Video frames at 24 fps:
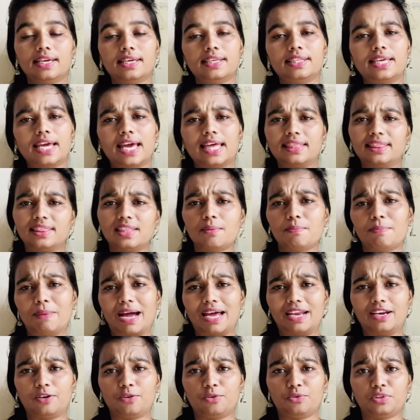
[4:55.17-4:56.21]
ఇది అంతా
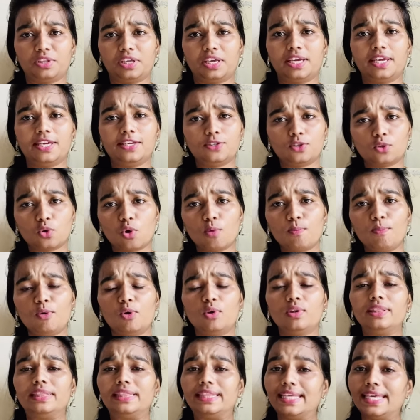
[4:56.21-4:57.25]
బాగానే ఉంది ఈ
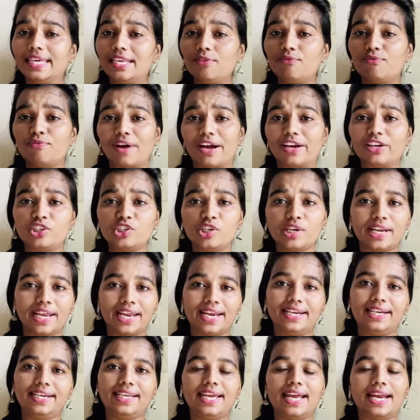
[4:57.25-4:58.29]
సోప్లో దీని ఫంక్షన్
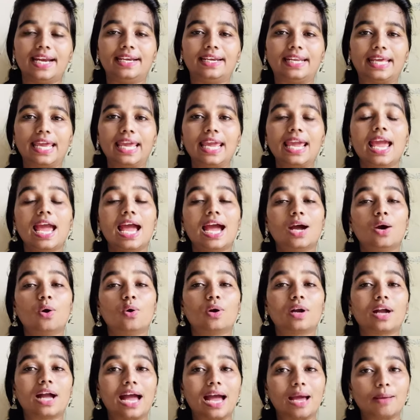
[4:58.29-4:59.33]
ఏంటి అంటే
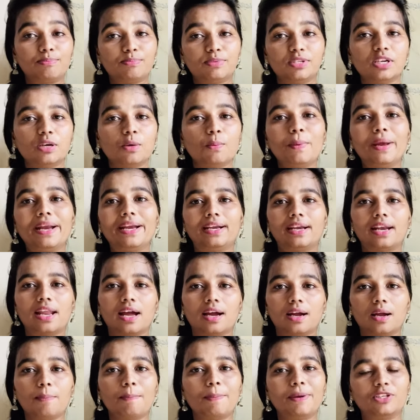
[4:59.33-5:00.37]
ఒక అబ్జర్వెంట్
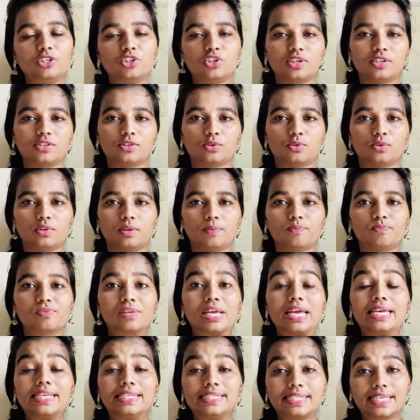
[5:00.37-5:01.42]
లాగా పనిచేస్తుంది
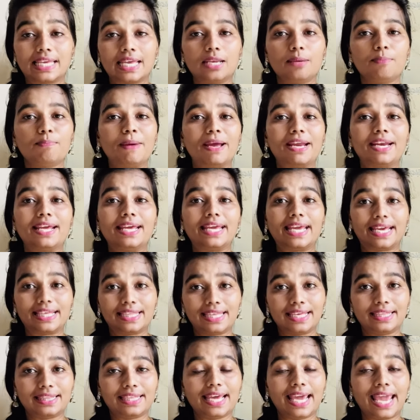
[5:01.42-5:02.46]
స్కిన్ పైన
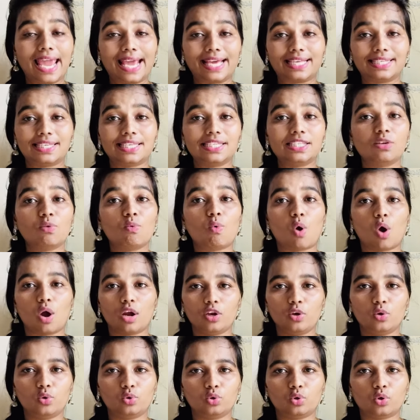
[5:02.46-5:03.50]
ఏదైతే ఎక్సెసివ్
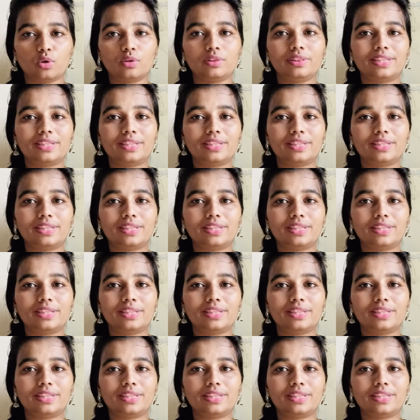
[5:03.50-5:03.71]
ఆయిల్ ఉందో